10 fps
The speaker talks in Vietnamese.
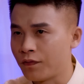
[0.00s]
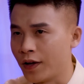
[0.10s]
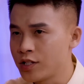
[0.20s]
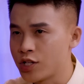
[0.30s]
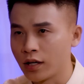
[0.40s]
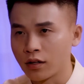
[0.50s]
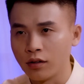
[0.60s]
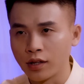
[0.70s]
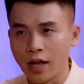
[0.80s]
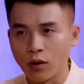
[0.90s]
Phía trên
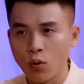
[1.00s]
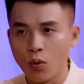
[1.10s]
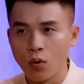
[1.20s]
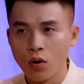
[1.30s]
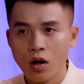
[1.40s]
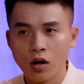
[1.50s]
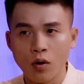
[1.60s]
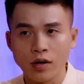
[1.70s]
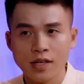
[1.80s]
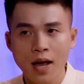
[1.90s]
cơ thể cụ
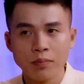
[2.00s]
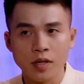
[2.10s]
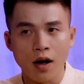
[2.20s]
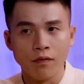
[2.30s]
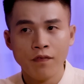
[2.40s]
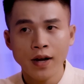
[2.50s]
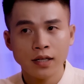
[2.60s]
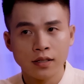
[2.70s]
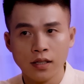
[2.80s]
còn nham nhở vết